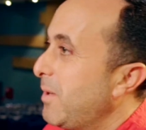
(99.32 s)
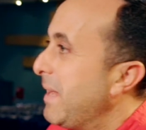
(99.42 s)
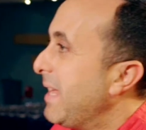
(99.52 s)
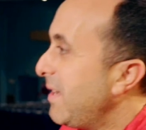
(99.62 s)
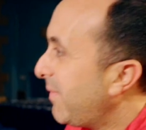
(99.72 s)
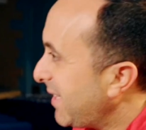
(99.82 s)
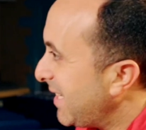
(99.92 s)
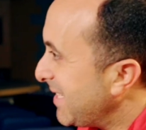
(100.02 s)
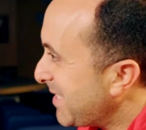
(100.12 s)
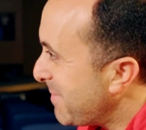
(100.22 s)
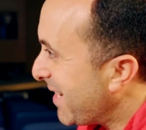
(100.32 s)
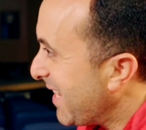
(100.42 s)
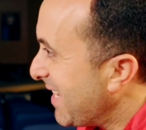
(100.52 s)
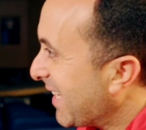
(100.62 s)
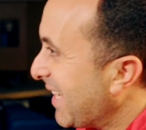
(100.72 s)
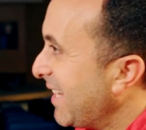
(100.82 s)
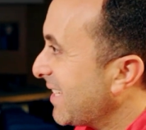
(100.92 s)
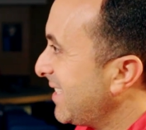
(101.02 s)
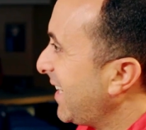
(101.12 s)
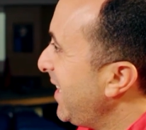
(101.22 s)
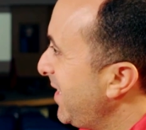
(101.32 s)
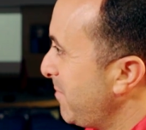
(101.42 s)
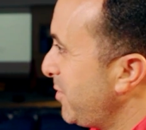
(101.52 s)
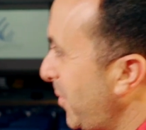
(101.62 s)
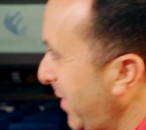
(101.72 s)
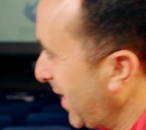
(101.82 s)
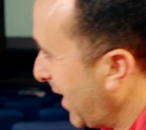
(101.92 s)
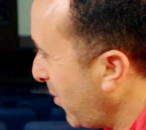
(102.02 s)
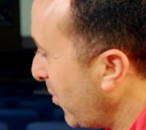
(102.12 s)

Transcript: الالياف الغذائيه سميره هي كاينه خصنا غير حنا نمشيو عندها